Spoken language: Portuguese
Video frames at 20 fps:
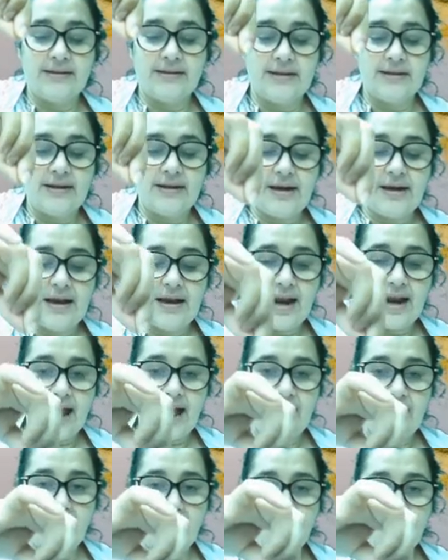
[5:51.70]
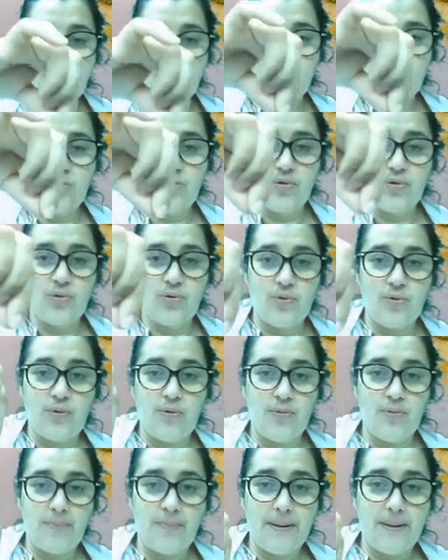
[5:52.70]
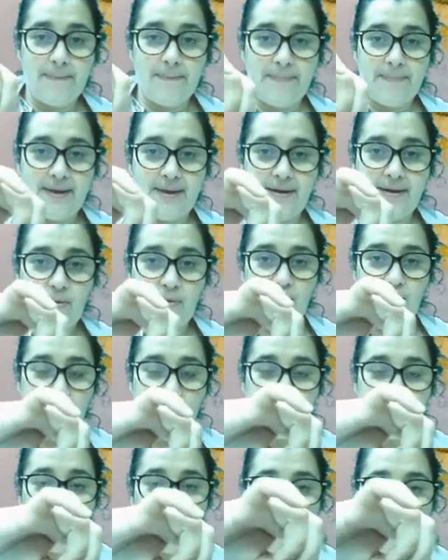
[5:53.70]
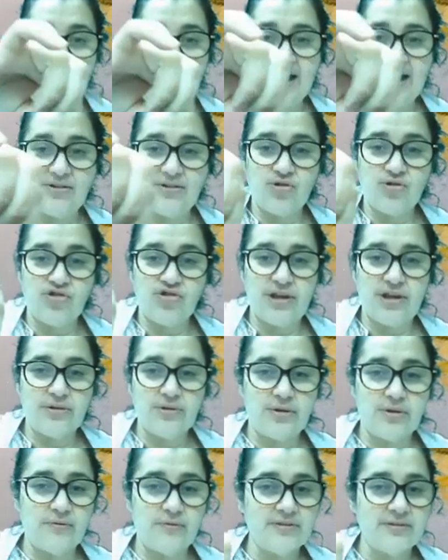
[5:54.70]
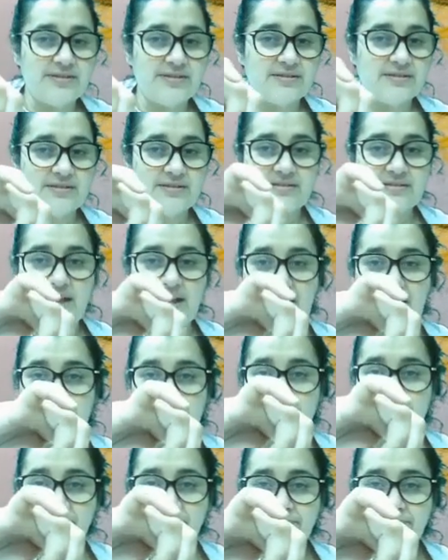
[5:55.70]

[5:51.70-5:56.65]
lá no papel, enrolar do jeito que vocês quiserem,